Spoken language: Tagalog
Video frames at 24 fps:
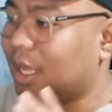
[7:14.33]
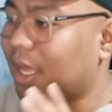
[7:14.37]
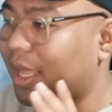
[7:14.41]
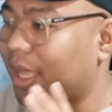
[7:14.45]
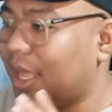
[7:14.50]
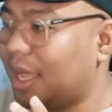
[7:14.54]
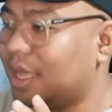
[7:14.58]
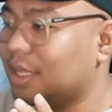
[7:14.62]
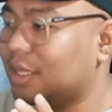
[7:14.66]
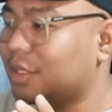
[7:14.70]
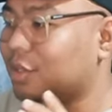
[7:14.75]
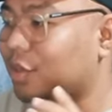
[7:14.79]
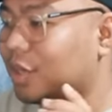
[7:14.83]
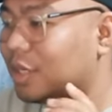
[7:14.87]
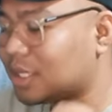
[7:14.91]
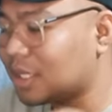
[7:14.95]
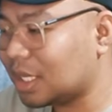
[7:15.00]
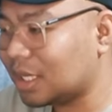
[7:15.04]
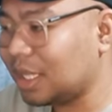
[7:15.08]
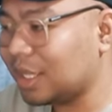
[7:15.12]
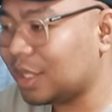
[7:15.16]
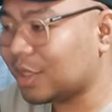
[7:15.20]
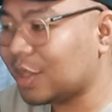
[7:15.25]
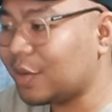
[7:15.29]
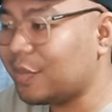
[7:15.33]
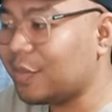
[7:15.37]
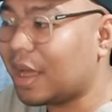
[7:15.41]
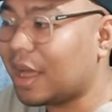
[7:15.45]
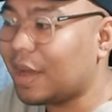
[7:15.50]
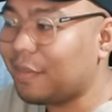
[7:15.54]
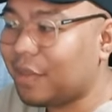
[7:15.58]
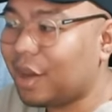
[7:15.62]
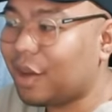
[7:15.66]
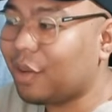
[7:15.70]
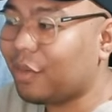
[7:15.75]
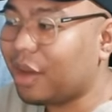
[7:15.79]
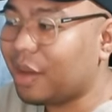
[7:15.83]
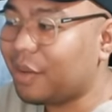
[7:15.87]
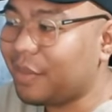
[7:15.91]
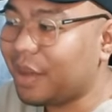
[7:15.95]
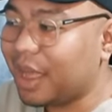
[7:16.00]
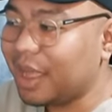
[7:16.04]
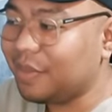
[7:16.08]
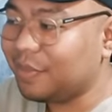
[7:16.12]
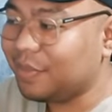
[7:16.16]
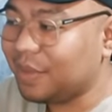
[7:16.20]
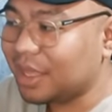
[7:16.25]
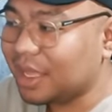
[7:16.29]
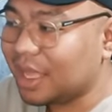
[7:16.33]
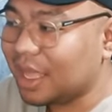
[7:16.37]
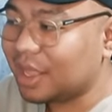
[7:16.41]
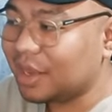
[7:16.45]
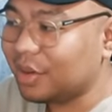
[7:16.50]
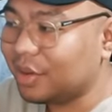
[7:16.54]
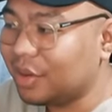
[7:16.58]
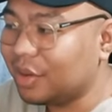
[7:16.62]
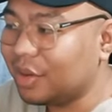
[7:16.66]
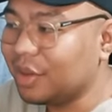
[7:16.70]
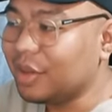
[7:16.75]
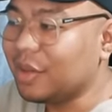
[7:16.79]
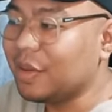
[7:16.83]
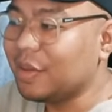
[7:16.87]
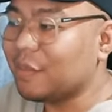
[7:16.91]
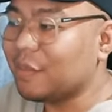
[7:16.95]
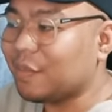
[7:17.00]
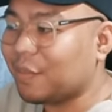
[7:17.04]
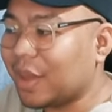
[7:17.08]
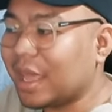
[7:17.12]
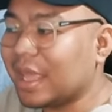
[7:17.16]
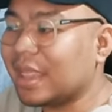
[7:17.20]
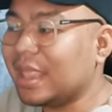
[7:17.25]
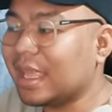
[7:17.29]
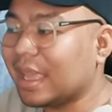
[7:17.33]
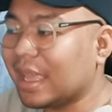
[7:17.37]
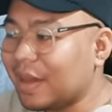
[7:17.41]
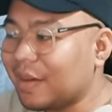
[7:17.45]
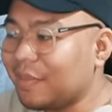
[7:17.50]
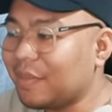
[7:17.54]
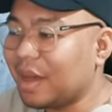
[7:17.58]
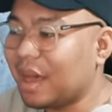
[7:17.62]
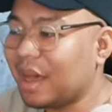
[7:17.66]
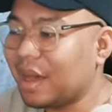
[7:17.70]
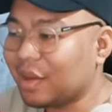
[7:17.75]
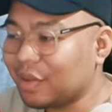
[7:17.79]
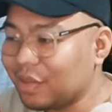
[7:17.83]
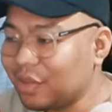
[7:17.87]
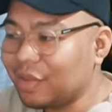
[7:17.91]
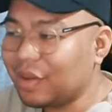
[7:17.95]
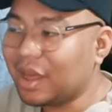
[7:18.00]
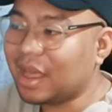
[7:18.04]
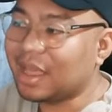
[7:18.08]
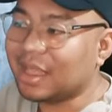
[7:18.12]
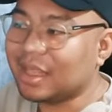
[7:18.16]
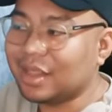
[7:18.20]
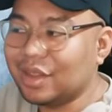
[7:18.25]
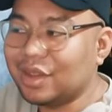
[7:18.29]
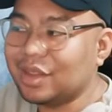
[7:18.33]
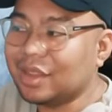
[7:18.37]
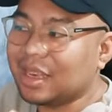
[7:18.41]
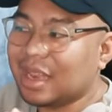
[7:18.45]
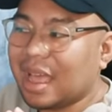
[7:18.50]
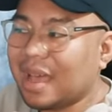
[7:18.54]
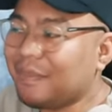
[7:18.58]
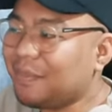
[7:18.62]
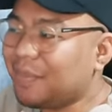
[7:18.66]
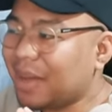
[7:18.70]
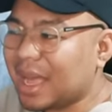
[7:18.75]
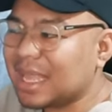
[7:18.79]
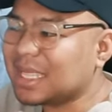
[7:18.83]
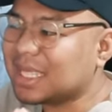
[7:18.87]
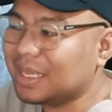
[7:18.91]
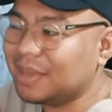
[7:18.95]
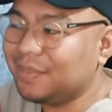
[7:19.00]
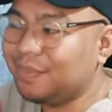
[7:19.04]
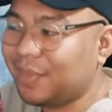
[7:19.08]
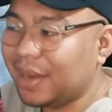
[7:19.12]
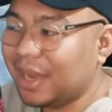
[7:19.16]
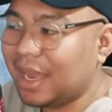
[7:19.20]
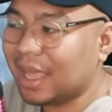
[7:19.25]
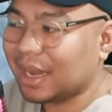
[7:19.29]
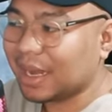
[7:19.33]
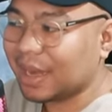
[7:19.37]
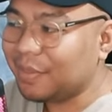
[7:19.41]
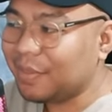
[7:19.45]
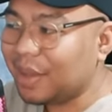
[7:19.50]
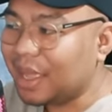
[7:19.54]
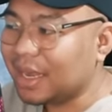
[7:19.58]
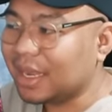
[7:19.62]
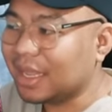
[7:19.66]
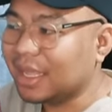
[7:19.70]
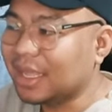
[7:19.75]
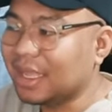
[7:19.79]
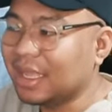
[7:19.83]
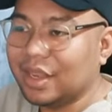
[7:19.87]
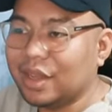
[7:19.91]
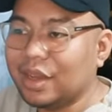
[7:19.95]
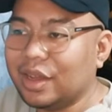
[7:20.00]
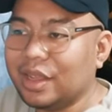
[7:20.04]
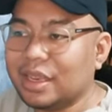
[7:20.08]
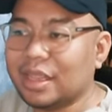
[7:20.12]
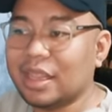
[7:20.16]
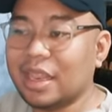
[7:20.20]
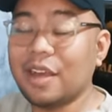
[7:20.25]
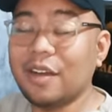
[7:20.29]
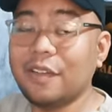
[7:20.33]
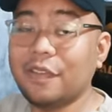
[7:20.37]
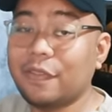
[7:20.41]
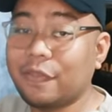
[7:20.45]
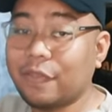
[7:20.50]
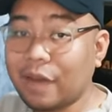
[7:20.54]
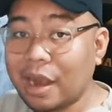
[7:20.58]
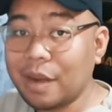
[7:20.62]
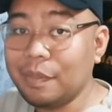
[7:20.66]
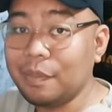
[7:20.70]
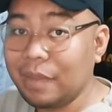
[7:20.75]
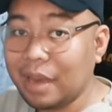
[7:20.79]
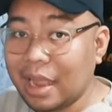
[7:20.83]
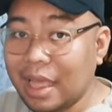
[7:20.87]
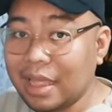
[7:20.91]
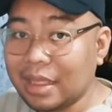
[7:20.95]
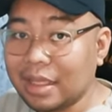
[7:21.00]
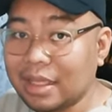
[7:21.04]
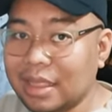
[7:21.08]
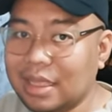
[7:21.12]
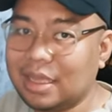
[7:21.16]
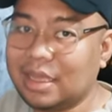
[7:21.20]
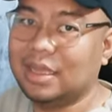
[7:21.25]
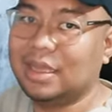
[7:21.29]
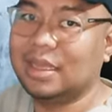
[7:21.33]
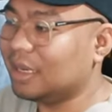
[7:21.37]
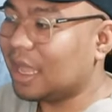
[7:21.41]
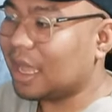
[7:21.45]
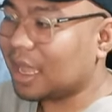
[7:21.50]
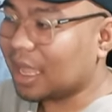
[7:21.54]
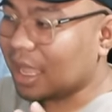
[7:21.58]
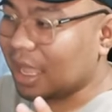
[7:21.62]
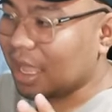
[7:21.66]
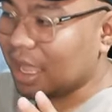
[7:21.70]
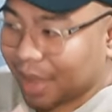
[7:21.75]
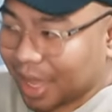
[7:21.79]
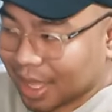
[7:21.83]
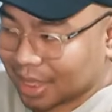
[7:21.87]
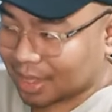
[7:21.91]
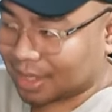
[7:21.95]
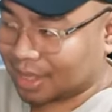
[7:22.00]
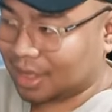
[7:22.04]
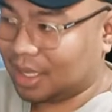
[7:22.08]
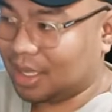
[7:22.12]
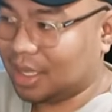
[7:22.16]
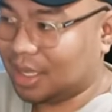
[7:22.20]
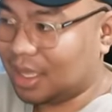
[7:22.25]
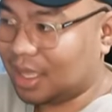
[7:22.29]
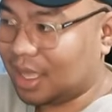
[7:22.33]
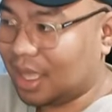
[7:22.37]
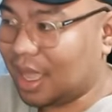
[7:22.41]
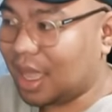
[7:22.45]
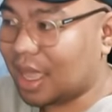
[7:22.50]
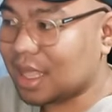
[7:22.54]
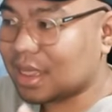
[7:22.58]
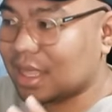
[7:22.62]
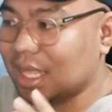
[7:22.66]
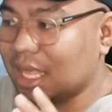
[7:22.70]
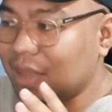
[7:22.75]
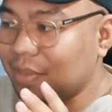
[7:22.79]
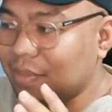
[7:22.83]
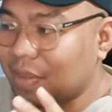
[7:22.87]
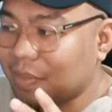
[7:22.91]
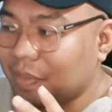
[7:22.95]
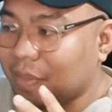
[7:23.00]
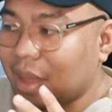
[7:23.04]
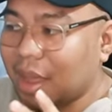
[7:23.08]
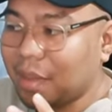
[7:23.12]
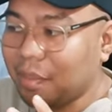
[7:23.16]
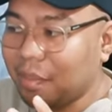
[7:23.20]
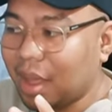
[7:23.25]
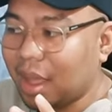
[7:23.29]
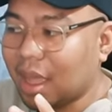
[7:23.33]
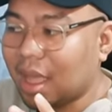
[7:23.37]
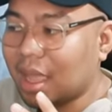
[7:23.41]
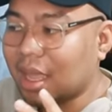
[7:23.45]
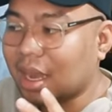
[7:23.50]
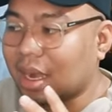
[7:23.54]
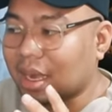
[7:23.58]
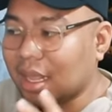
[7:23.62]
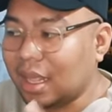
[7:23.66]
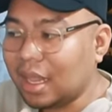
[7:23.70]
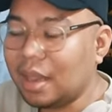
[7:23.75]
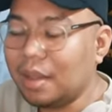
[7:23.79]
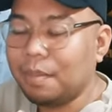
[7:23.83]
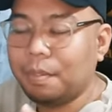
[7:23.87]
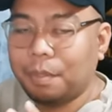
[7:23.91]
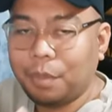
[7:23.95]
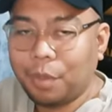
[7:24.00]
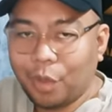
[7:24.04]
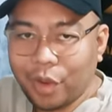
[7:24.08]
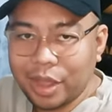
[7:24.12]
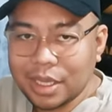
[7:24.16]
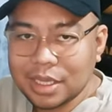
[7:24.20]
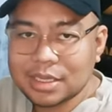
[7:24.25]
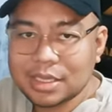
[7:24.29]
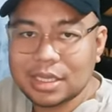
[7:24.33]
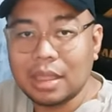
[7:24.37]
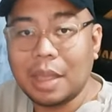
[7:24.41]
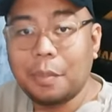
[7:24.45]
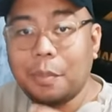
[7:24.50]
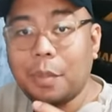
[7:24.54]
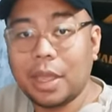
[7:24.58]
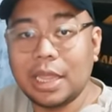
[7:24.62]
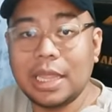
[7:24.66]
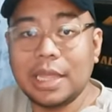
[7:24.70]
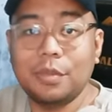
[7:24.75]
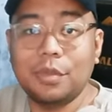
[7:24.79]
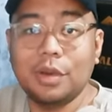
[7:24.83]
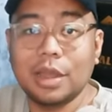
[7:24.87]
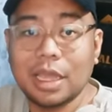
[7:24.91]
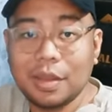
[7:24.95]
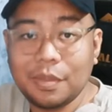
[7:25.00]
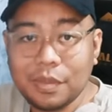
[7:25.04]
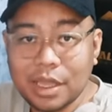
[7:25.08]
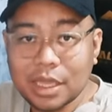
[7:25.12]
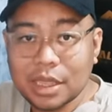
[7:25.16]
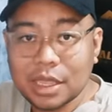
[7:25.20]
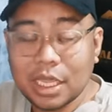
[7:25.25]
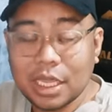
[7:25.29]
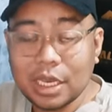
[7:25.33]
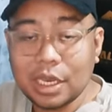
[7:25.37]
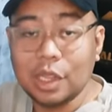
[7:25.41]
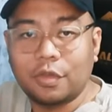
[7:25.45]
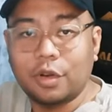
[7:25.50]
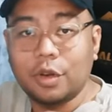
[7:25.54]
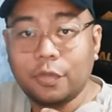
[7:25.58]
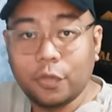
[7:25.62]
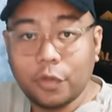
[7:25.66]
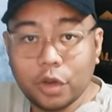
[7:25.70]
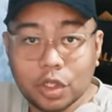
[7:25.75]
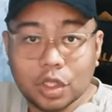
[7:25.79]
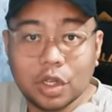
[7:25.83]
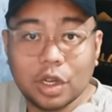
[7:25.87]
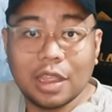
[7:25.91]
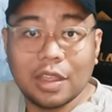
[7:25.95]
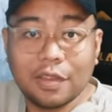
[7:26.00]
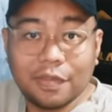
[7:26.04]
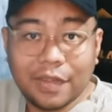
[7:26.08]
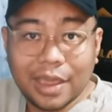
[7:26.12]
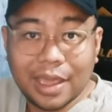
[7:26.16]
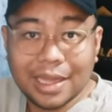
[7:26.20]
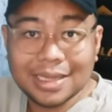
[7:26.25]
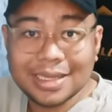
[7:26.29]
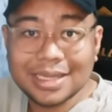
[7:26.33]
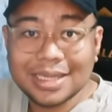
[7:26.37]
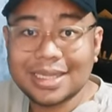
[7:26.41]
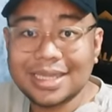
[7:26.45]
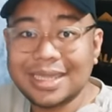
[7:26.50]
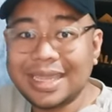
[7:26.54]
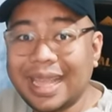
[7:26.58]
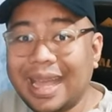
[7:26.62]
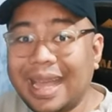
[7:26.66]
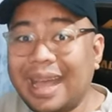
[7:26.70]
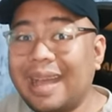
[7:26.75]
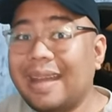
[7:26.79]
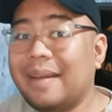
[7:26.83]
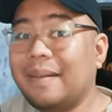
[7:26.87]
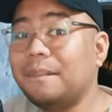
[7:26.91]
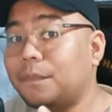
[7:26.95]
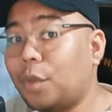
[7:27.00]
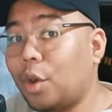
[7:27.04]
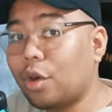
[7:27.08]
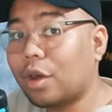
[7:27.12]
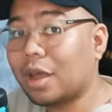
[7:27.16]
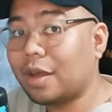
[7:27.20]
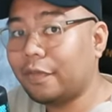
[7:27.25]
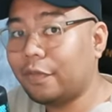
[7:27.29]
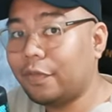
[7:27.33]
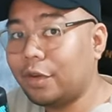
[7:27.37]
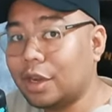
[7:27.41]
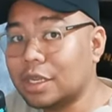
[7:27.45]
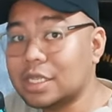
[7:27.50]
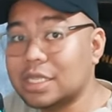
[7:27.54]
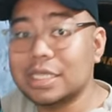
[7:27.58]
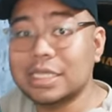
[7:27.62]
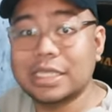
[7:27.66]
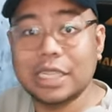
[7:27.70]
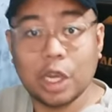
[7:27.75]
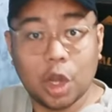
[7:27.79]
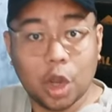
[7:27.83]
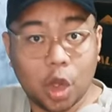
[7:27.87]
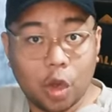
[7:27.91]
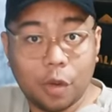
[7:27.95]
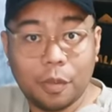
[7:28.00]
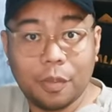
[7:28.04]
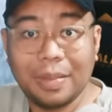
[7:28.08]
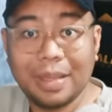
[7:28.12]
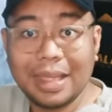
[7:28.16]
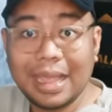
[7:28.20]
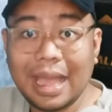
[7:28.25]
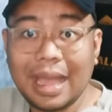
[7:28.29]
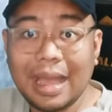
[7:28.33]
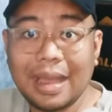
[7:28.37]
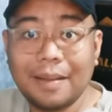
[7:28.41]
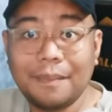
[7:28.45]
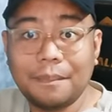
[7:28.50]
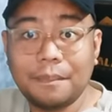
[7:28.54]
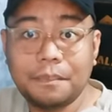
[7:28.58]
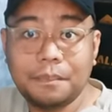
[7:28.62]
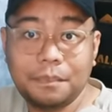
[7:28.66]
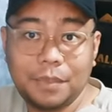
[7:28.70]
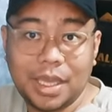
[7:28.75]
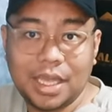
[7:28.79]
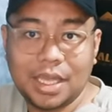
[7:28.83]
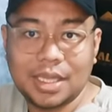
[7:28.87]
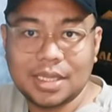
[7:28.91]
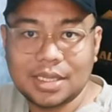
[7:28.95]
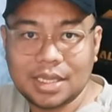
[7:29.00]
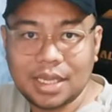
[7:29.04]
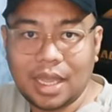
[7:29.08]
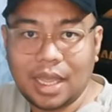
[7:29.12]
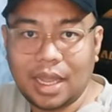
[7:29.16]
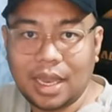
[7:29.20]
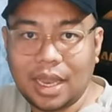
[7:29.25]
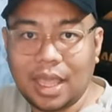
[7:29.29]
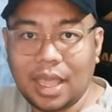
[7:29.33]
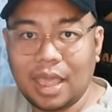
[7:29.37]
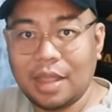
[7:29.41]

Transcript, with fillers: Ayan. So isa dito mga makukuha mga kaibigan, no, pwede kang makakuha. No, napakasimple lang naman no, ng farmland, ng pet at iba pang mga real points na pwede mong gamitin for future events ng Mochaverse sa loob ng Pixel.